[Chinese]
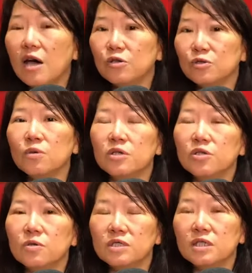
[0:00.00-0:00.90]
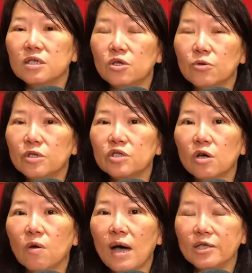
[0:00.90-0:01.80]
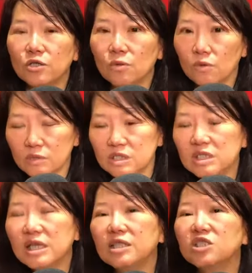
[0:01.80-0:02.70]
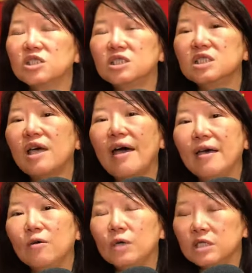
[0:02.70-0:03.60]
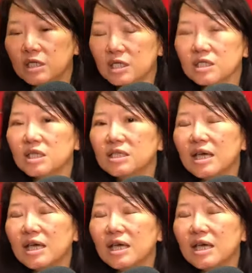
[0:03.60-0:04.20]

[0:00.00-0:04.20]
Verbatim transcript: 后如果用这个 chorizo 的话，就。今天吃西餐，你这个剩